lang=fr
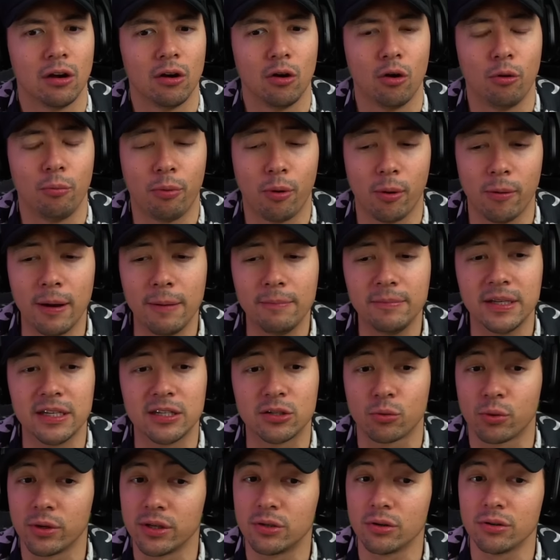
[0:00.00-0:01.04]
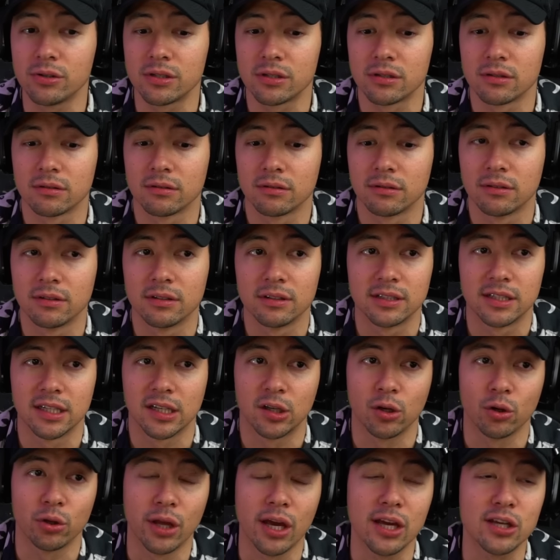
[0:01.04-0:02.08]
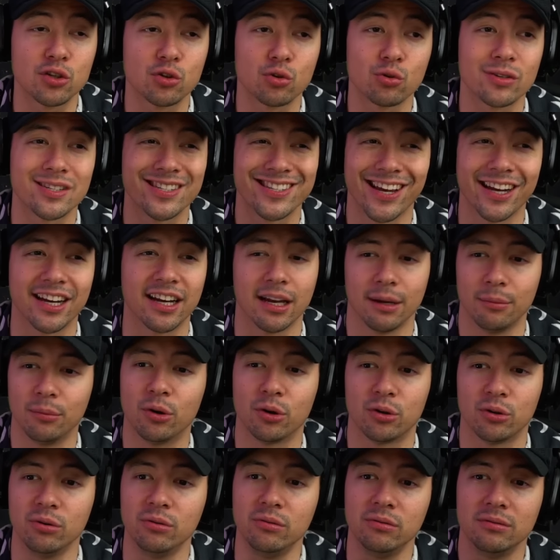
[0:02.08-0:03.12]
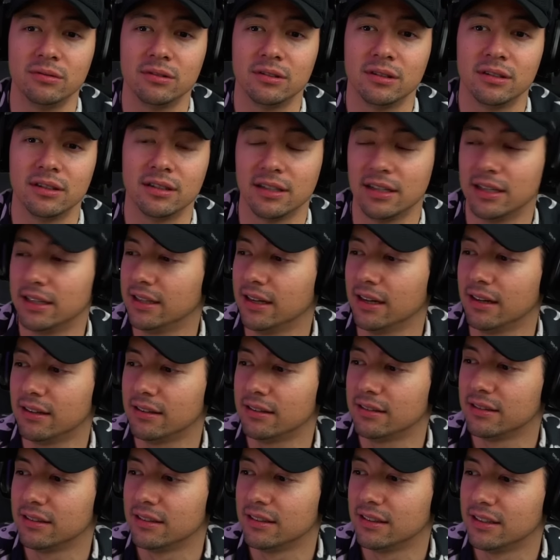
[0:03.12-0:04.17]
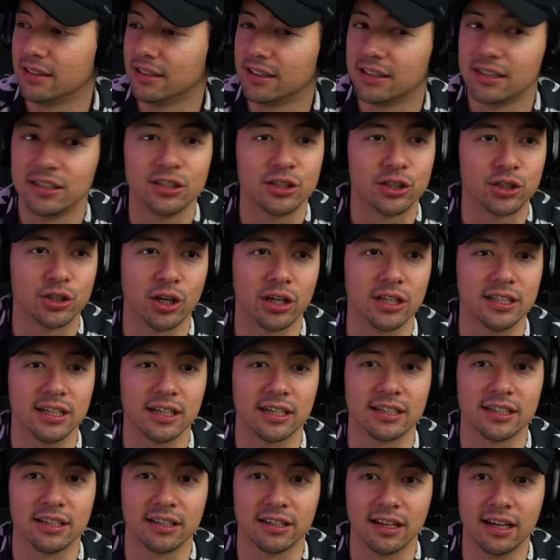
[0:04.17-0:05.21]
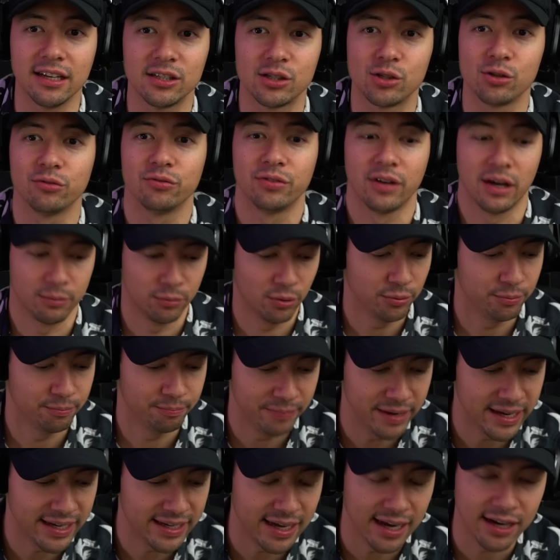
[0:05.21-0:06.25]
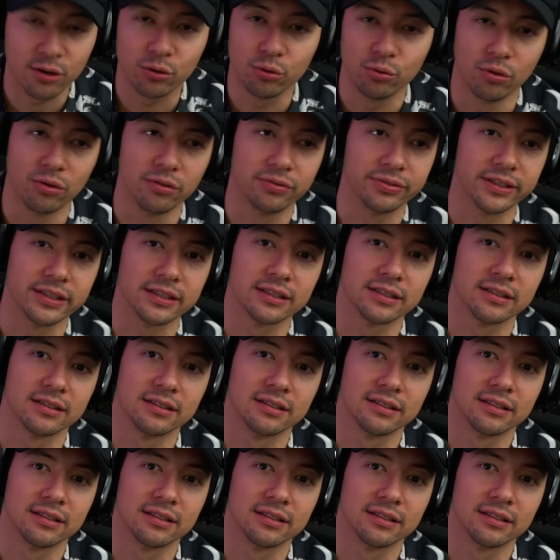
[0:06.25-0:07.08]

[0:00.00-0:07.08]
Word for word: Le problème des Squeezos, c'est qu'il y en a, ils sont sacrément cons. Les gars, je dois le dire, il y en a, ils sont vraiment méga cons en fait.